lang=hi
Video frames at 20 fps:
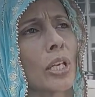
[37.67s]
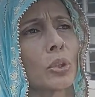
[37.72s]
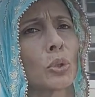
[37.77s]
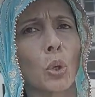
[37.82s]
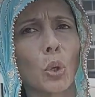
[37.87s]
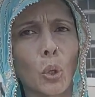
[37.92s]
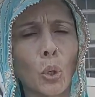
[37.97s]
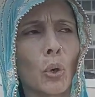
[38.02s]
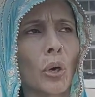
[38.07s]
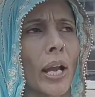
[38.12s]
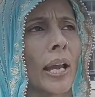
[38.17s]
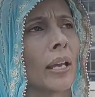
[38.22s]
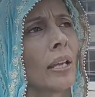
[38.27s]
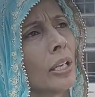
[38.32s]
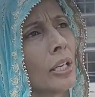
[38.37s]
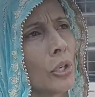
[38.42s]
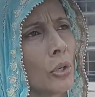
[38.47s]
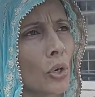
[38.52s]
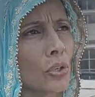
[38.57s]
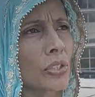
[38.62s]
ये दो लोग हैं
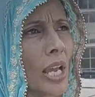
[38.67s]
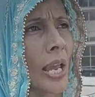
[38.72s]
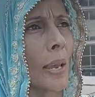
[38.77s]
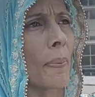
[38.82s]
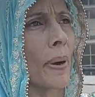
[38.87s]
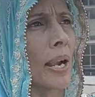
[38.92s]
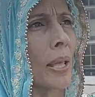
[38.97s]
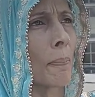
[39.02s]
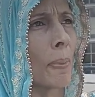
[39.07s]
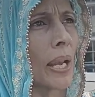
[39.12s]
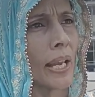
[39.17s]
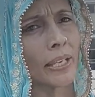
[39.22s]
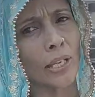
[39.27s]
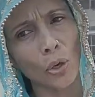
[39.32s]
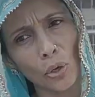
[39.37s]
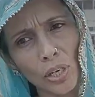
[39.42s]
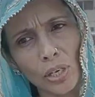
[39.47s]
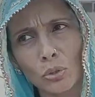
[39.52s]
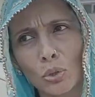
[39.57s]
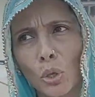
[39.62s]
इनको चाय पानी पिलाइए
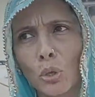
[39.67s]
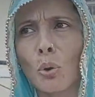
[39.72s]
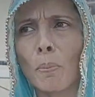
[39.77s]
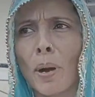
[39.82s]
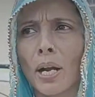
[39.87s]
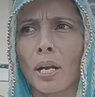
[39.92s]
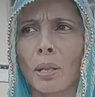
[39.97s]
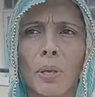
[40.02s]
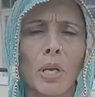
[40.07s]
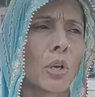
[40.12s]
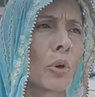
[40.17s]
और इन दोनों बागड़